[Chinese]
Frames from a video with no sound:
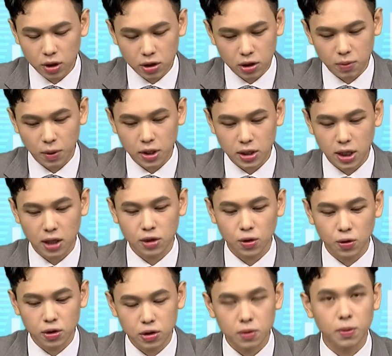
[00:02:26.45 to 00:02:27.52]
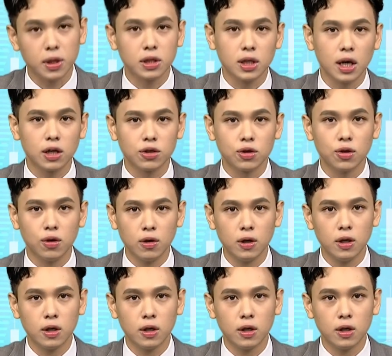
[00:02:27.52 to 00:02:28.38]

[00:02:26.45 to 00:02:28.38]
一直被下修，一直被下修，